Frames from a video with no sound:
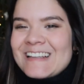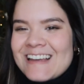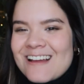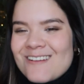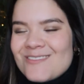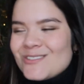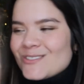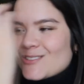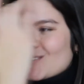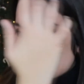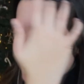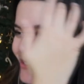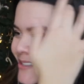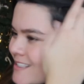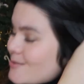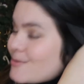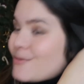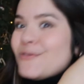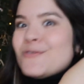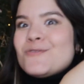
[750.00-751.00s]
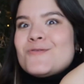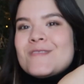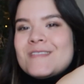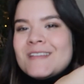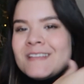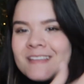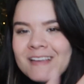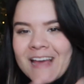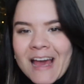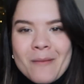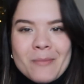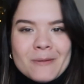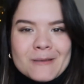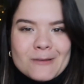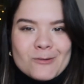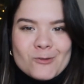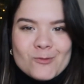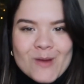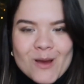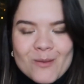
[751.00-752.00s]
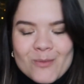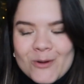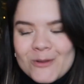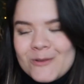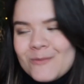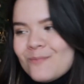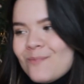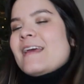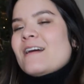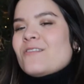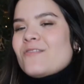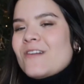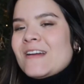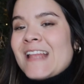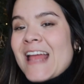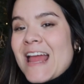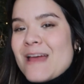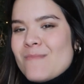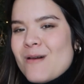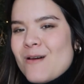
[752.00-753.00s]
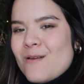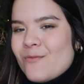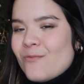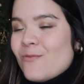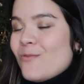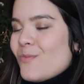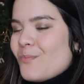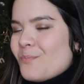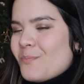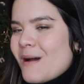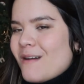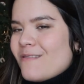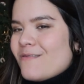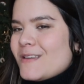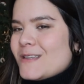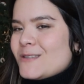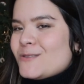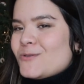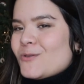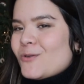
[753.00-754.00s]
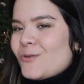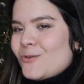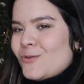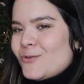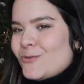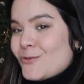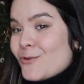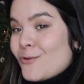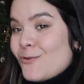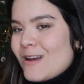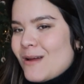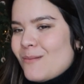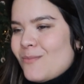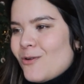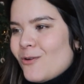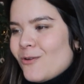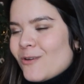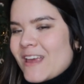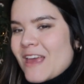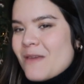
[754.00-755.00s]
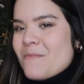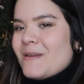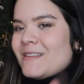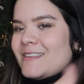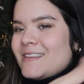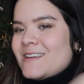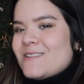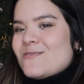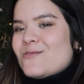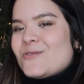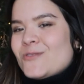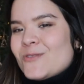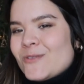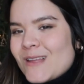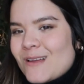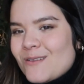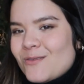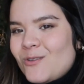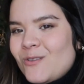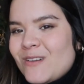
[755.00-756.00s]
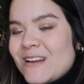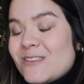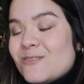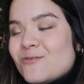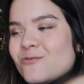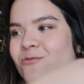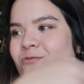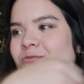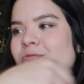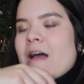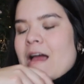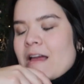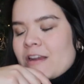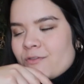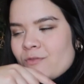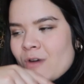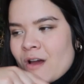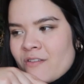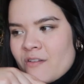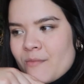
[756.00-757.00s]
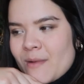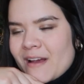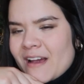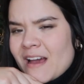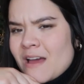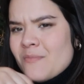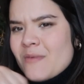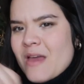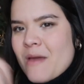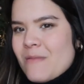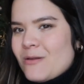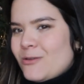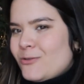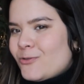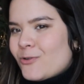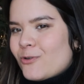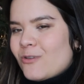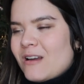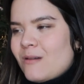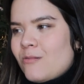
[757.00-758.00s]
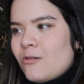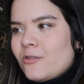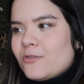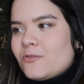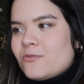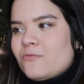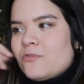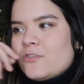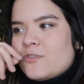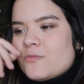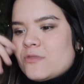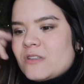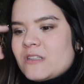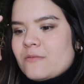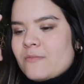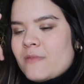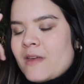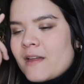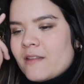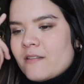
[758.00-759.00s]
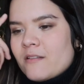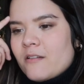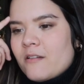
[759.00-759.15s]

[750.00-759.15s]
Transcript: la vendeuse, du coup, je lui ai dit que ses crêpes étaient super bonnes. Et en fait, elle m'a vu baver sur le chocolat blanc qu'elle mettait aux gens d'avant. Et du coup, elle, je vois, elle fait ma crêpe et elle met du chocolat blanc. Et du coup, je me dis merde,